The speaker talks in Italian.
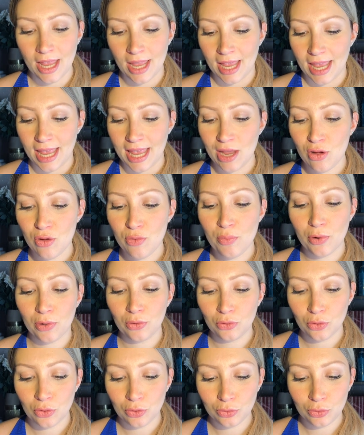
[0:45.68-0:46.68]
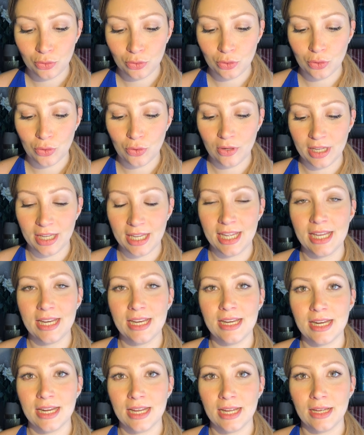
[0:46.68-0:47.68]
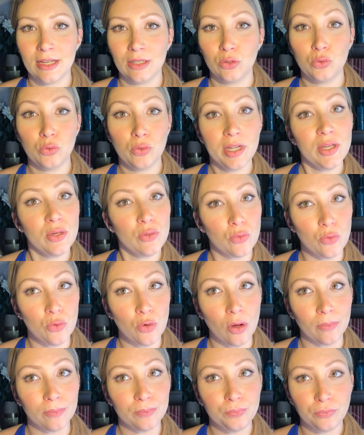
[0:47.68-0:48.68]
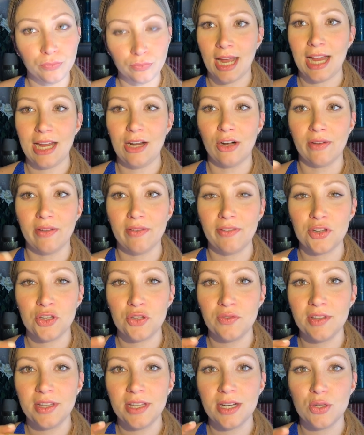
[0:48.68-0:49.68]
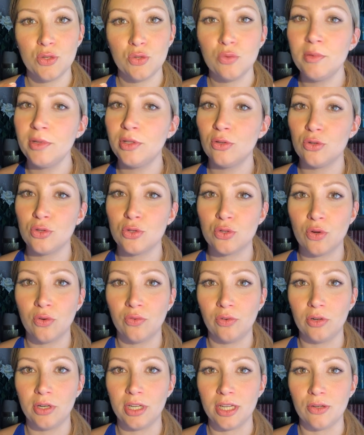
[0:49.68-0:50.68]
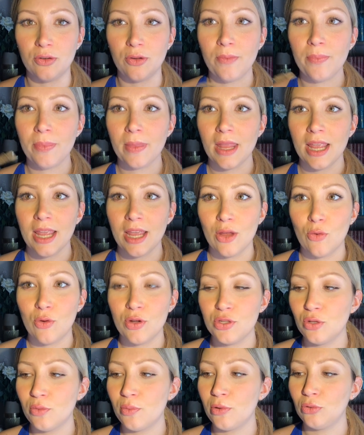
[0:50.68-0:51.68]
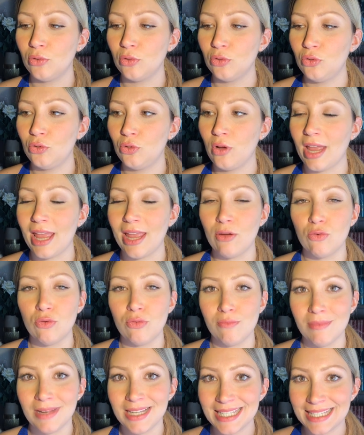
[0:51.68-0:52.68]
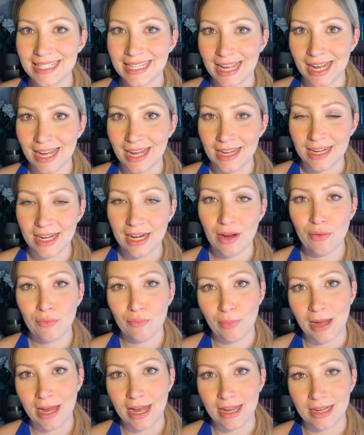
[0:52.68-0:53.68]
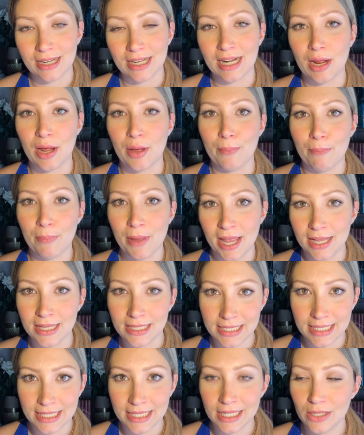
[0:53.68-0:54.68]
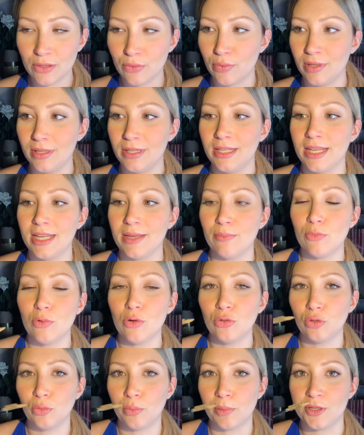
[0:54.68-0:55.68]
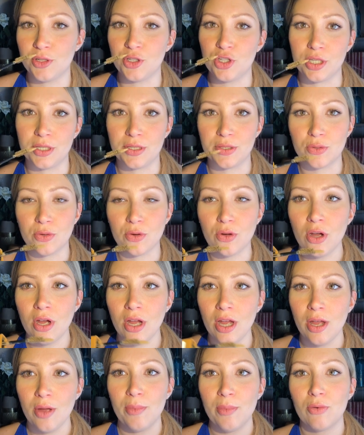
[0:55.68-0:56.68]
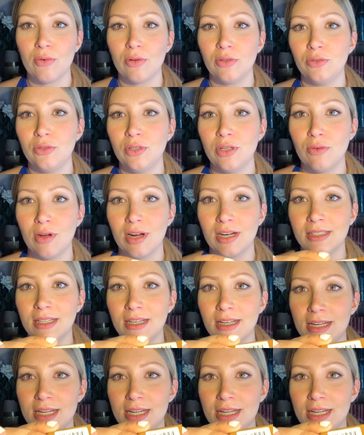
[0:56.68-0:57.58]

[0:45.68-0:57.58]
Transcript: È un prodotto in due in uno, allora vi faccio vedere subito lo scovolino. Questo prodotto è un mascara barra pencil, quindi molto preciso per quanto riguarda le